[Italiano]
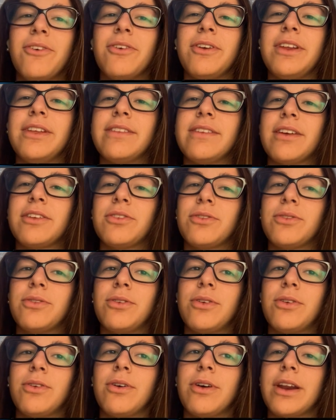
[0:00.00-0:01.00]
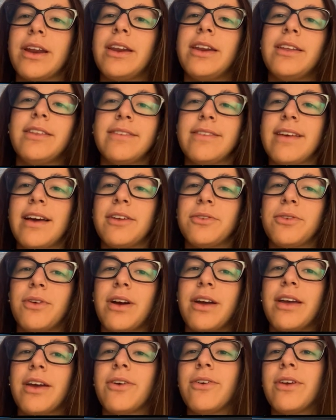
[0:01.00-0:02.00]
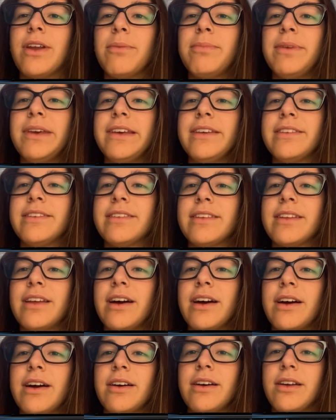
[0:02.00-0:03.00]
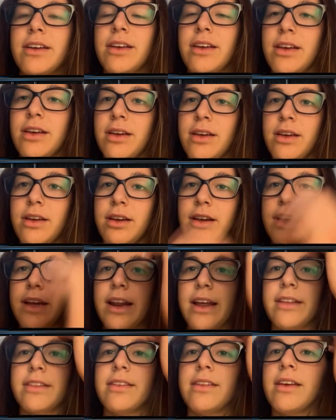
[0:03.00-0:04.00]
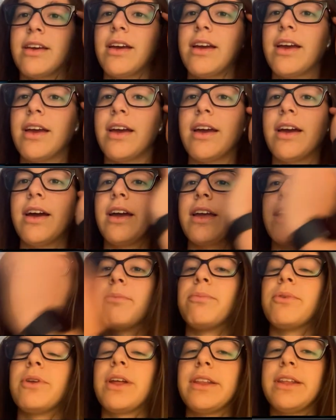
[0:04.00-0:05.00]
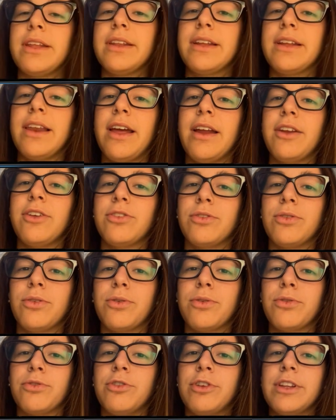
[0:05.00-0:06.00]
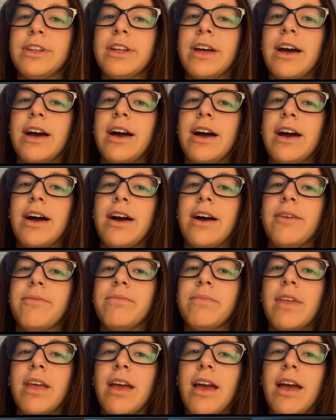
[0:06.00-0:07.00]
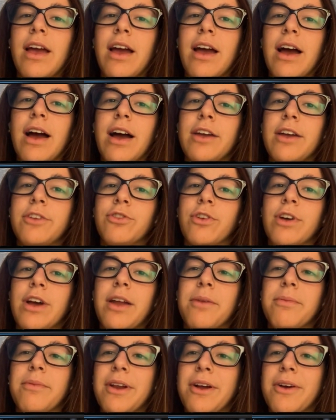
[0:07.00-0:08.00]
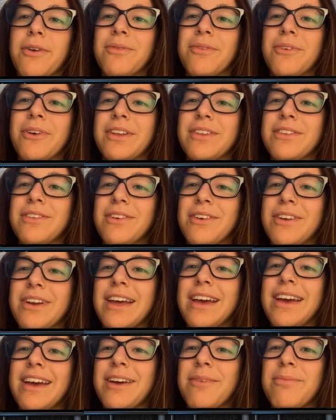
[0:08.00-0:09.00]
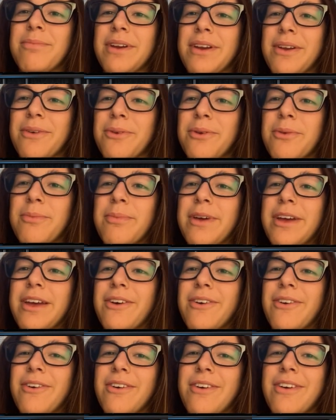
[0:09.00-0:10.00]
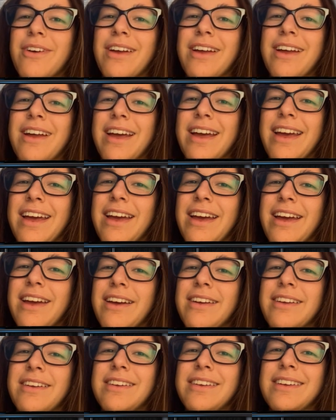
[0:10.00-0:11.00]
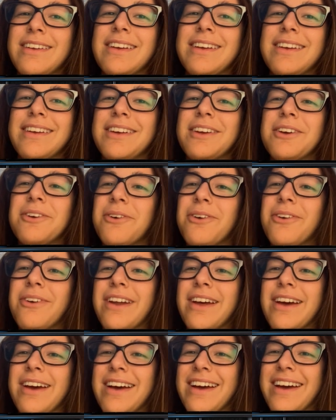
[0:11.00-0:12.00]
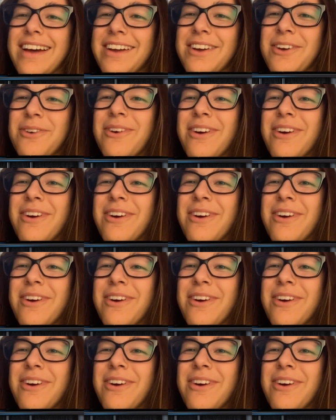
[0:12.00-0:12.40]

ho iniziato, riniziato anche con la pista. Grazie ai campionati italiani sono riuscita a giocarmi la convocazione per l'europeo e con eh,